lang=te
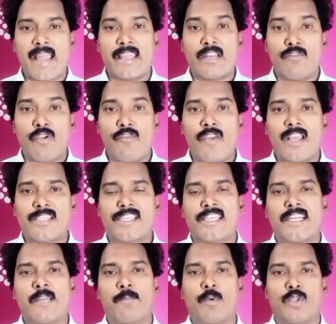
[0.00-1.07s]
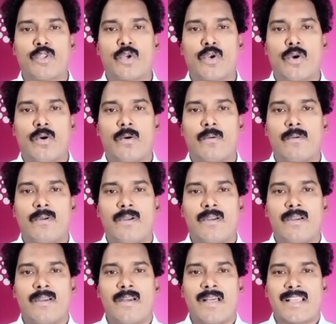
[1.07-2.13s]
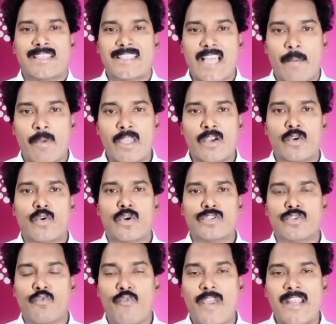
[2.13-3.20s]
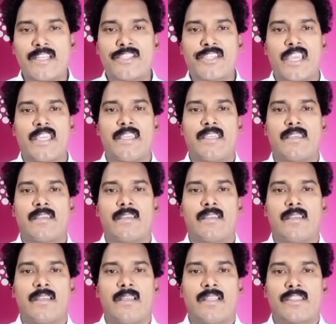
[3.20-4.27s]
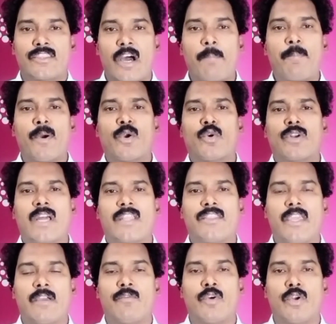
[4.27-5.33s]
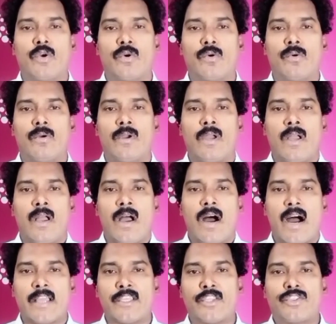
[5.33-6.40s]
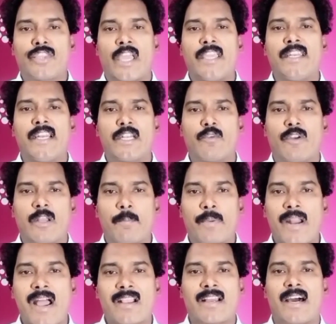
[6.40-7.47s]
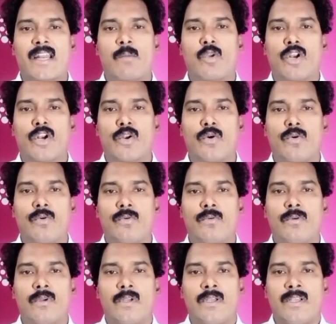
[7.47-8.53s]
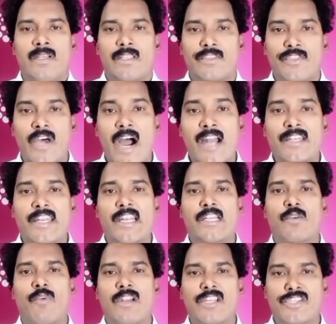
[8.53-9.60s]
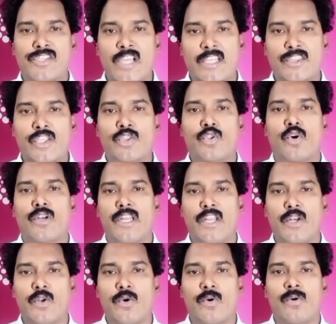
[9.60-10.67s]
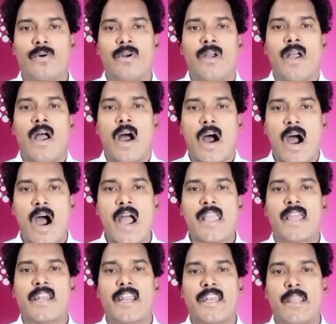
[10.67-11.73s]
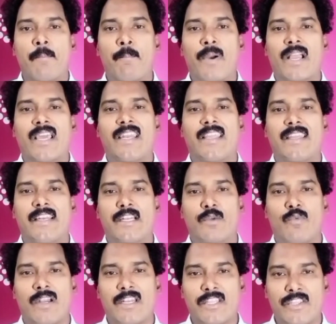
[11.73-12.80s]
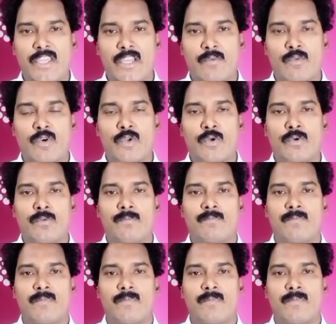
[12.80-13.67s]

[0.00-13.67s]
ఆయన వివేచనను పొందుకో సమయం కోసం వెయిట్ చేయి తప్పకుండా దేవుడు ఆ ఎత్తైనటువంటి ప్రాకారములను దాటేటువంటి శక్తితో నిన్ను ఆయన నింపగలిగినటువంటి దేవుడు